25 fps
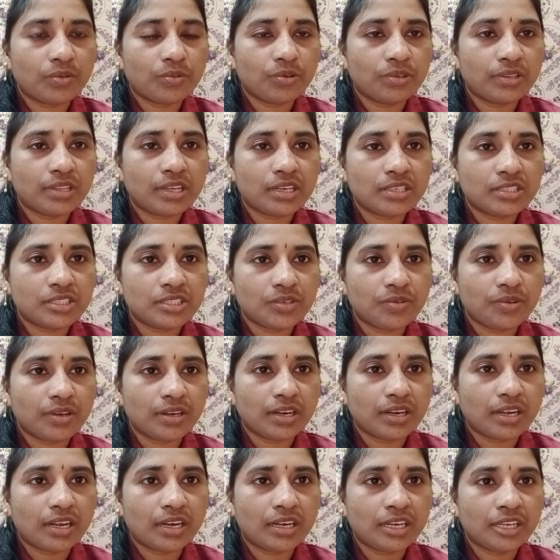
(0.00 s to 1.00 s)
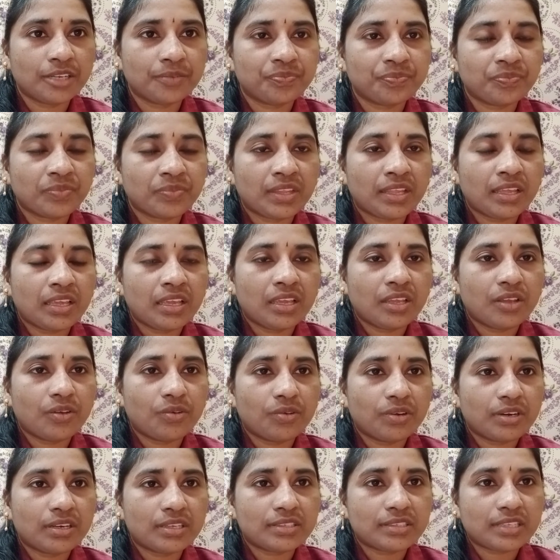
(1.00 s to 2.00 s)
ఓదార్చే వాళ్ళు కానీ
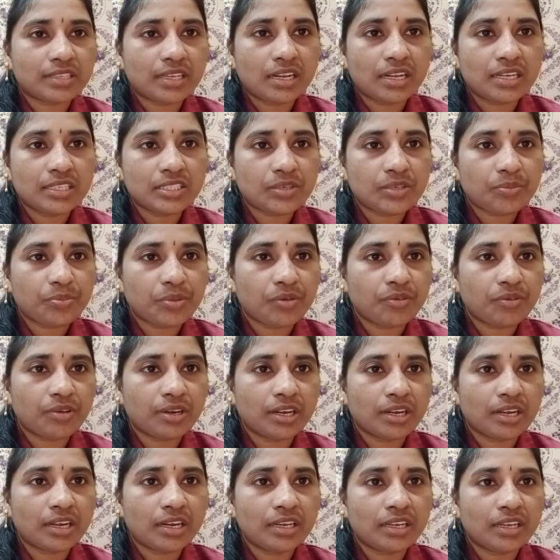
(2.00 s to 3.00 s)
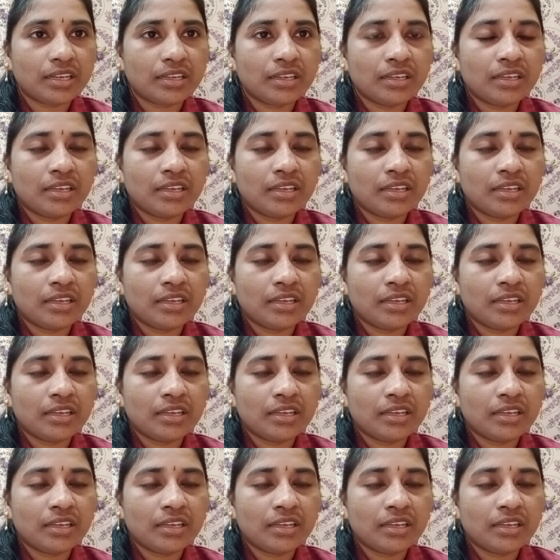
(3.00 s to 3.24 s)
ఎవరైనా సలహాలు చెప్పేవాళ్ళు కానీ